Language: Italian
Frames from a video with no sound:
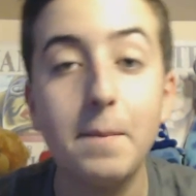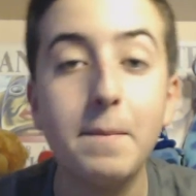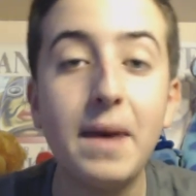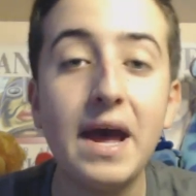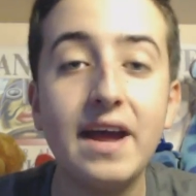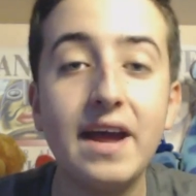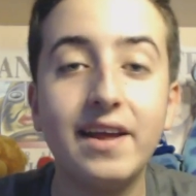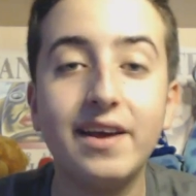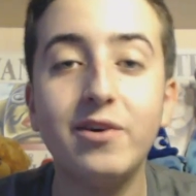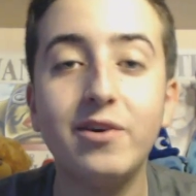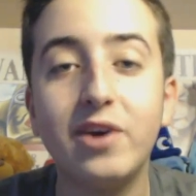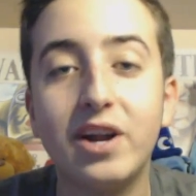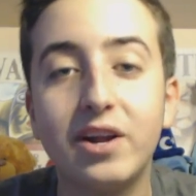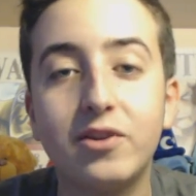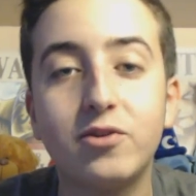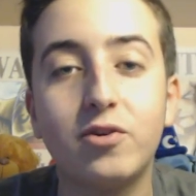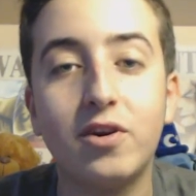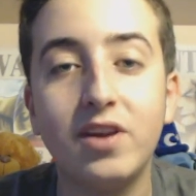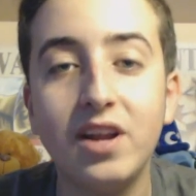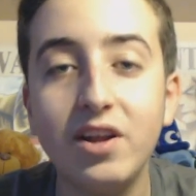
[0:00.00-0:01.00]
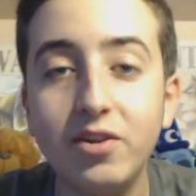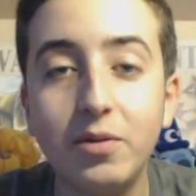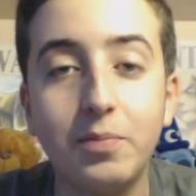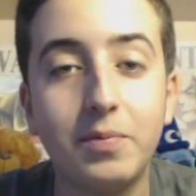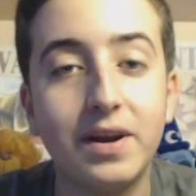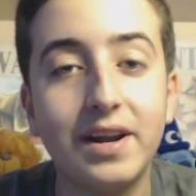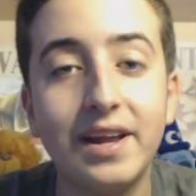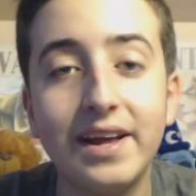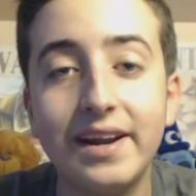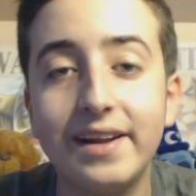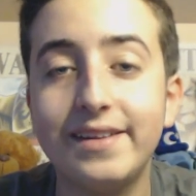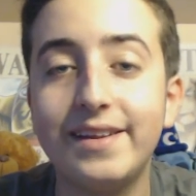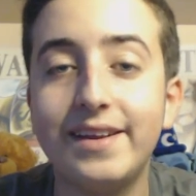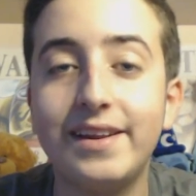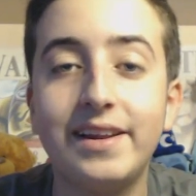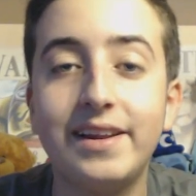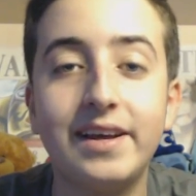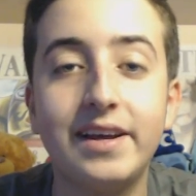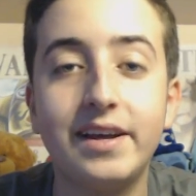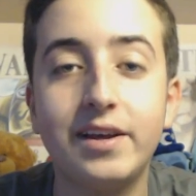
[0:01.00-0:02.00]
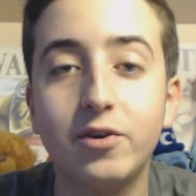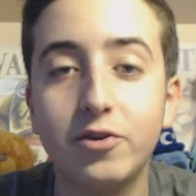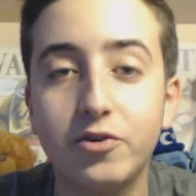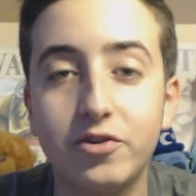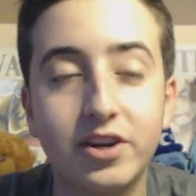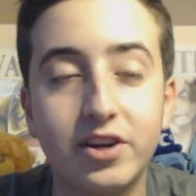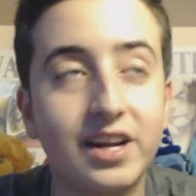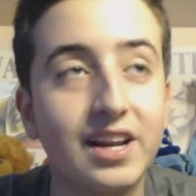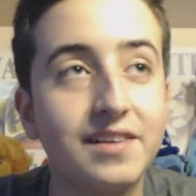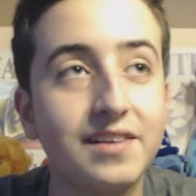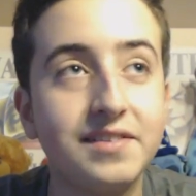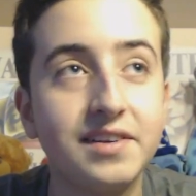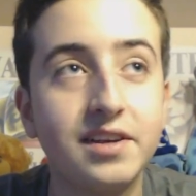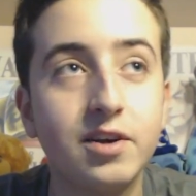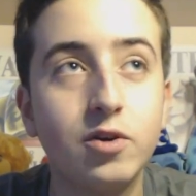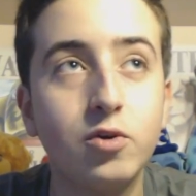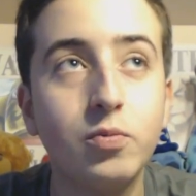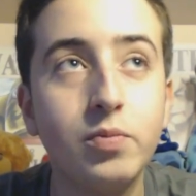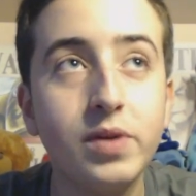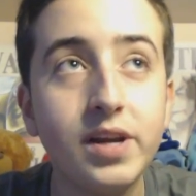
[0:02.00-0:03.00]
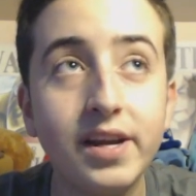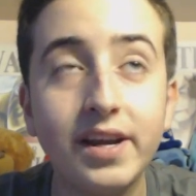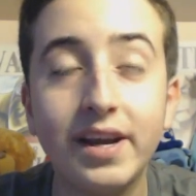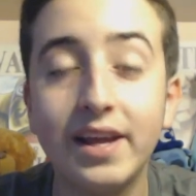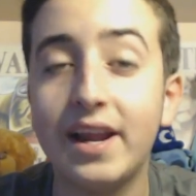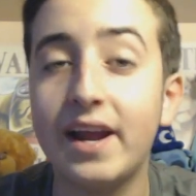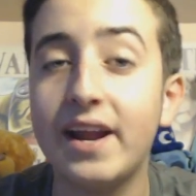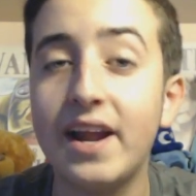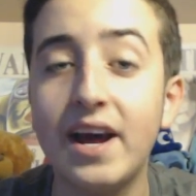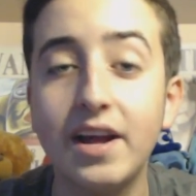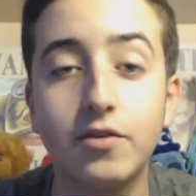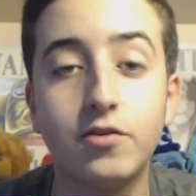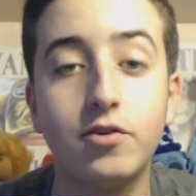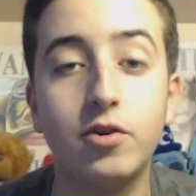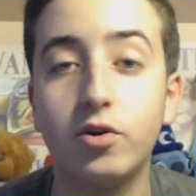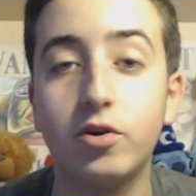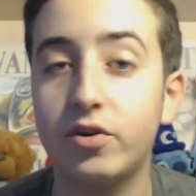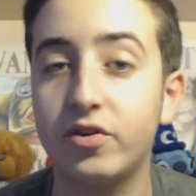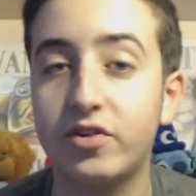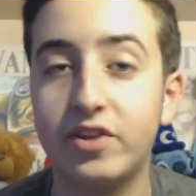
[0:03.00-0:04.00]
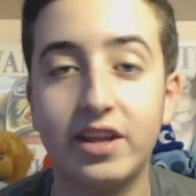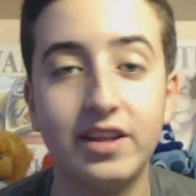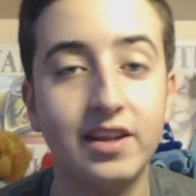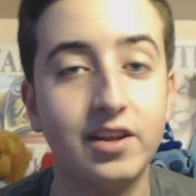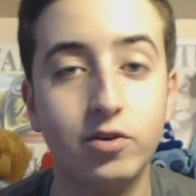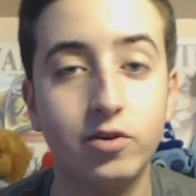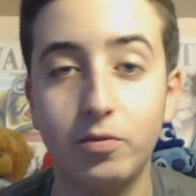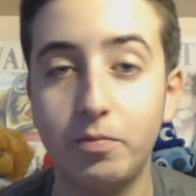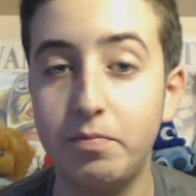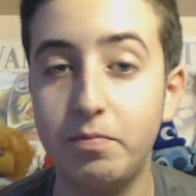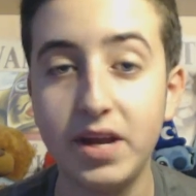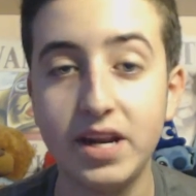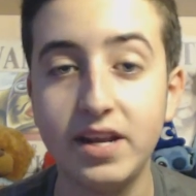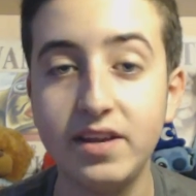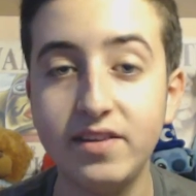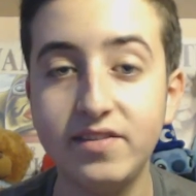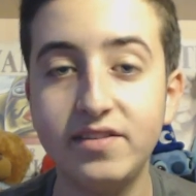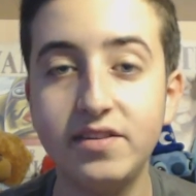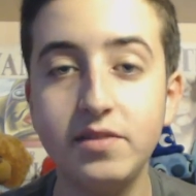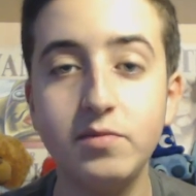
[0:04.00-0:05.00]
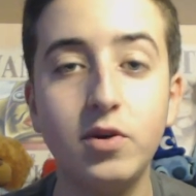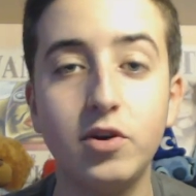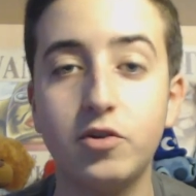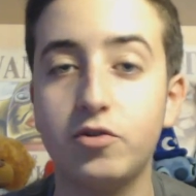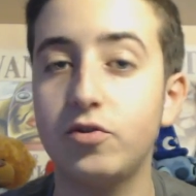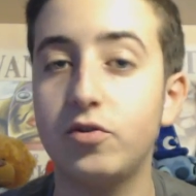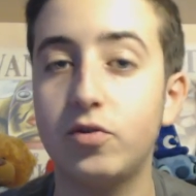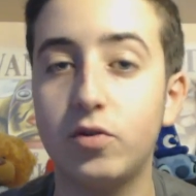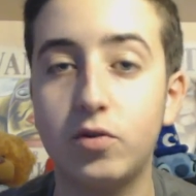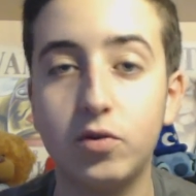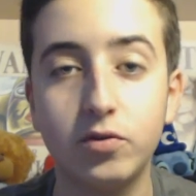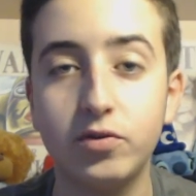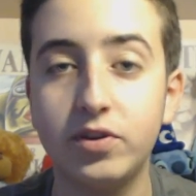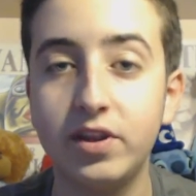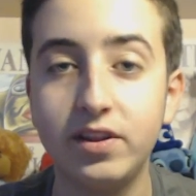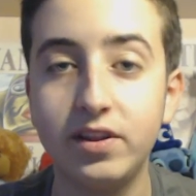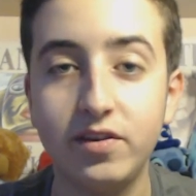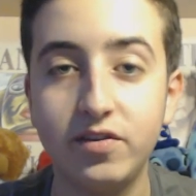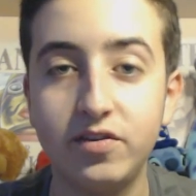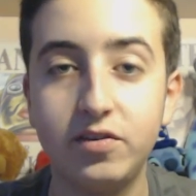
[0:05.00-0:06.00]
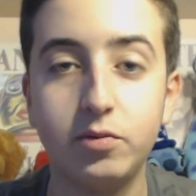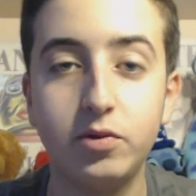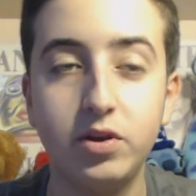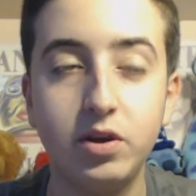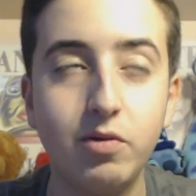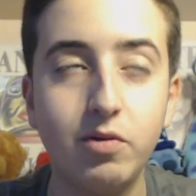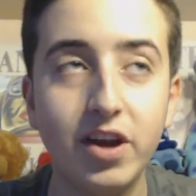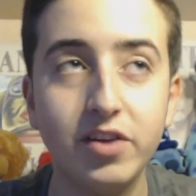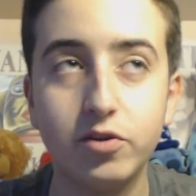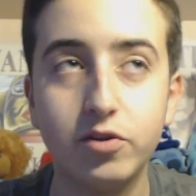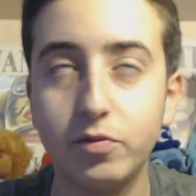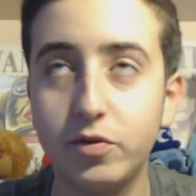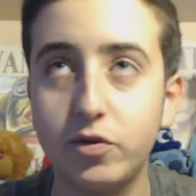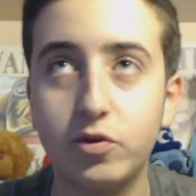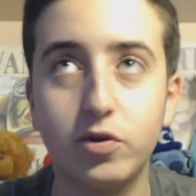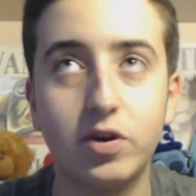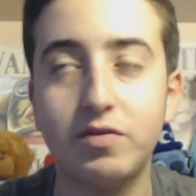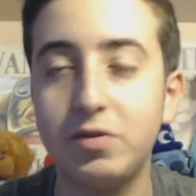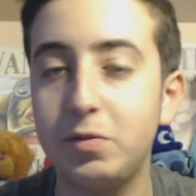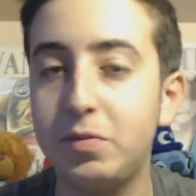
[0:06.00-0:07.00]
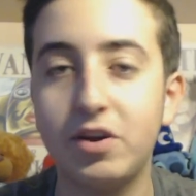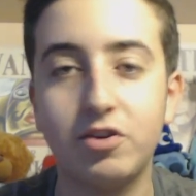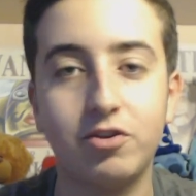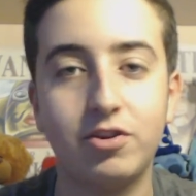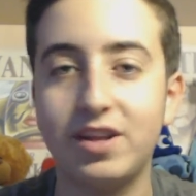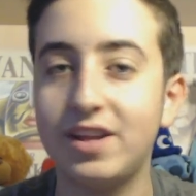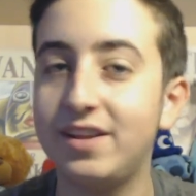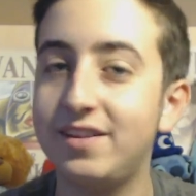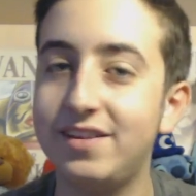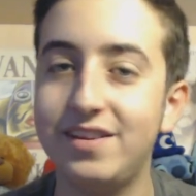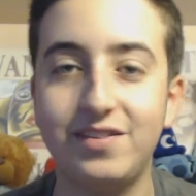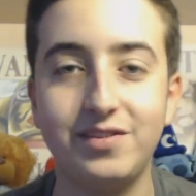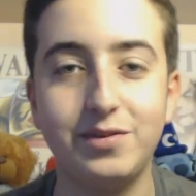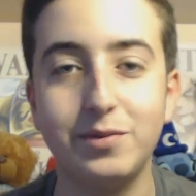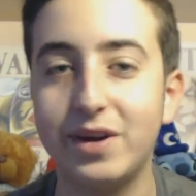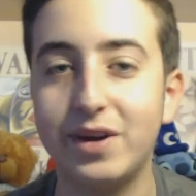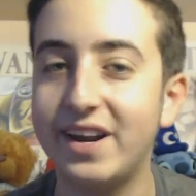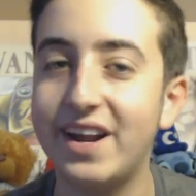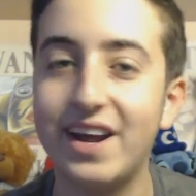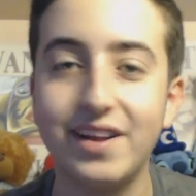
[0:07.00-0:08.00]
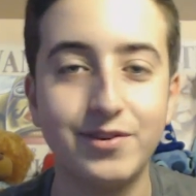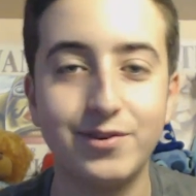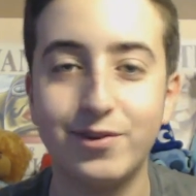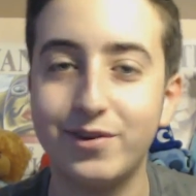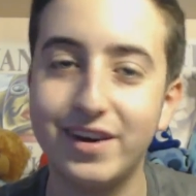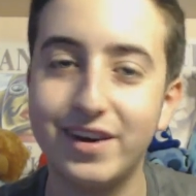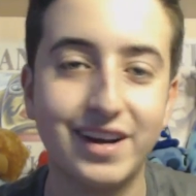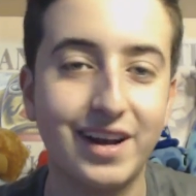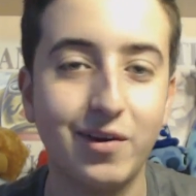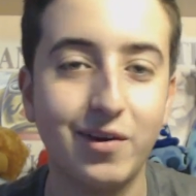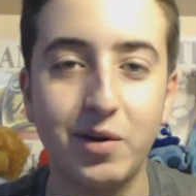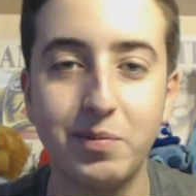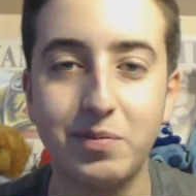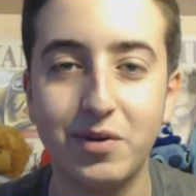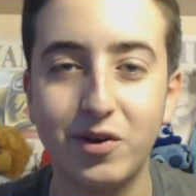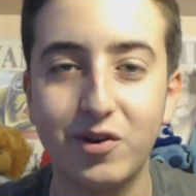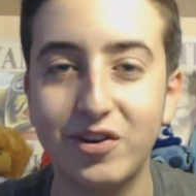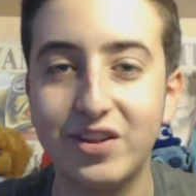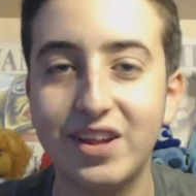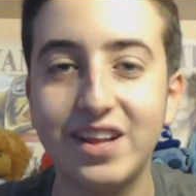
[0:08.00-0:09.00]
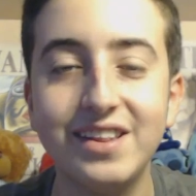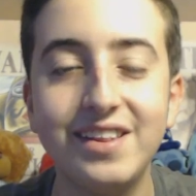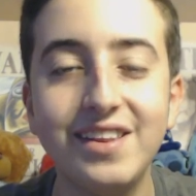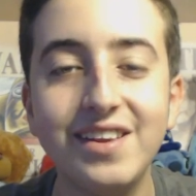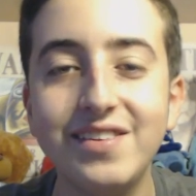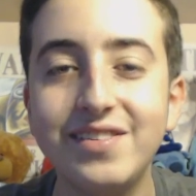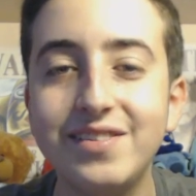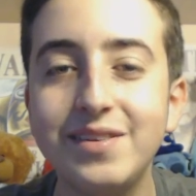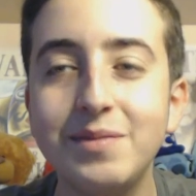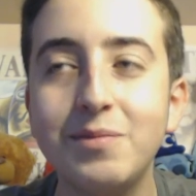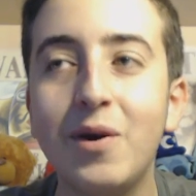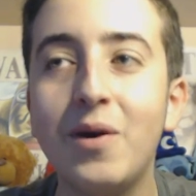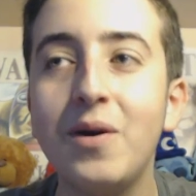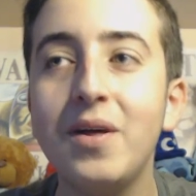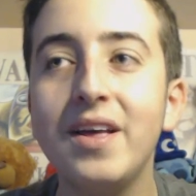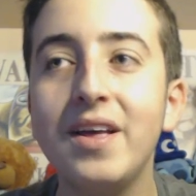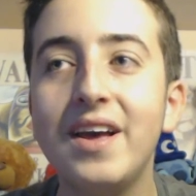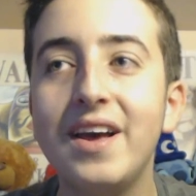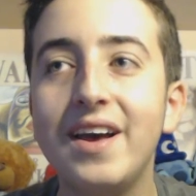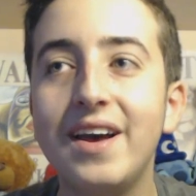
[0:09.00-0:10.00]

Bene, ora tornando a parlare delle nostre classiche rubriche, la Nuzlocke sta andando benissimo e sono contentissimo di questo, visto che vi piace tantissimo la Nuzlocke, anche a noi piace tantissimo.